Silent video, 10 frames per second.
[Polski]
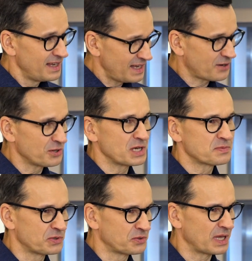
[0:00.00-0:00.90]
jak
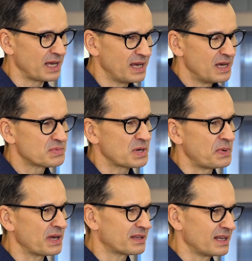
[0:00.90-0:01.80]
chociażby tutaj
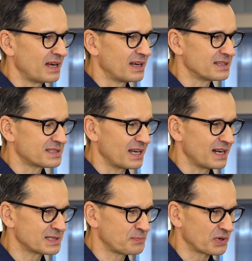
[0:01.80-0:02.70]
przepiękna
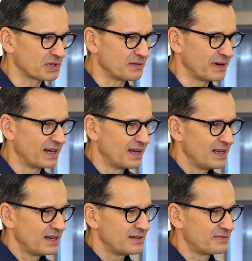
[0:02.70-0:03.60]
sala sportowa
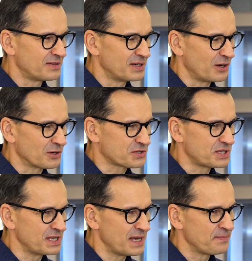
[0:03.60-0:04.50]
w
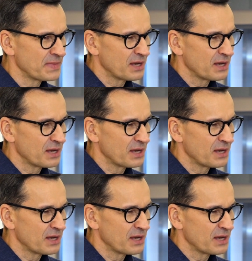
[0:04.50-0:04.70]
Olsztynie,